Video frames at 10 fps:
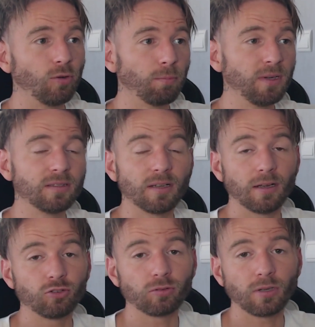Donc Bild c'est
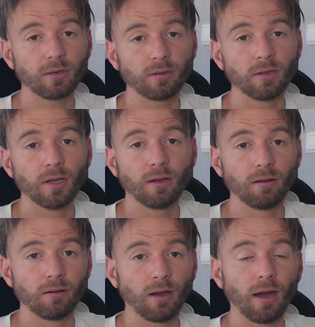un journal
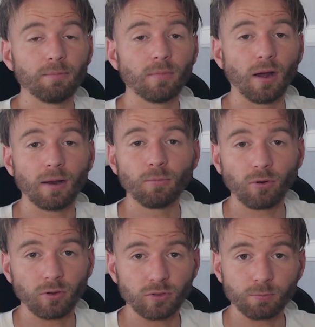
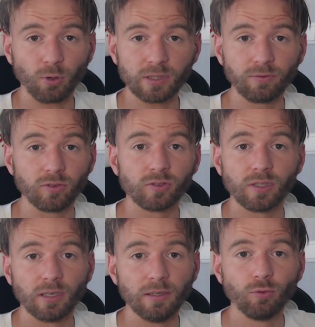allemand sportif, ce
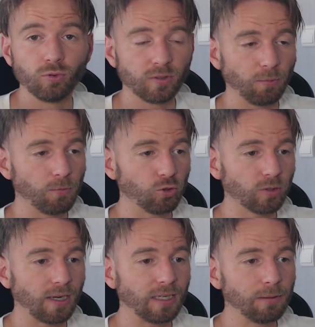qui équivaut tout simplement au
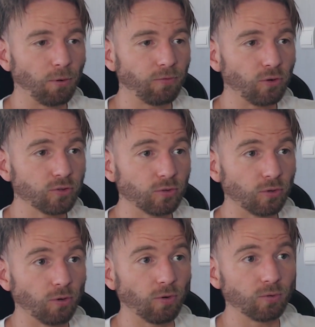journal l'équipe en France.
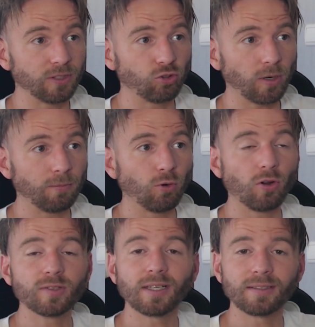Donc euh, voilà aussi Joachim Le
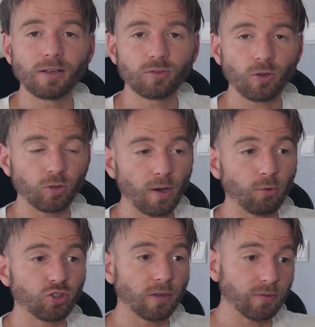l'ancien sélectionneur de la
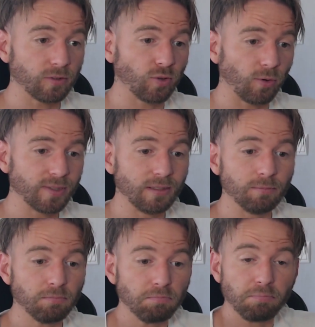Mannschaft, hein, serait aussi une
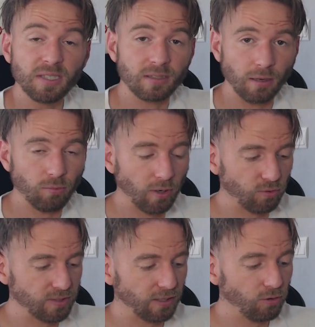piste hein, voilà,
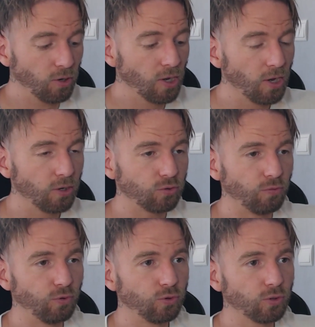concernant ce
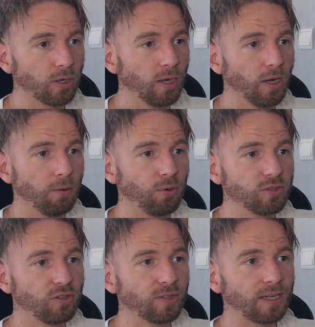futur
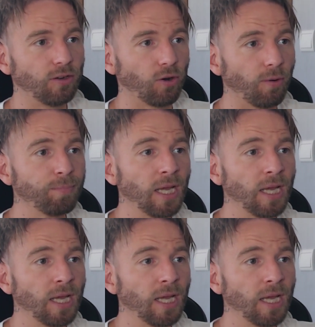poste d'entraîneur.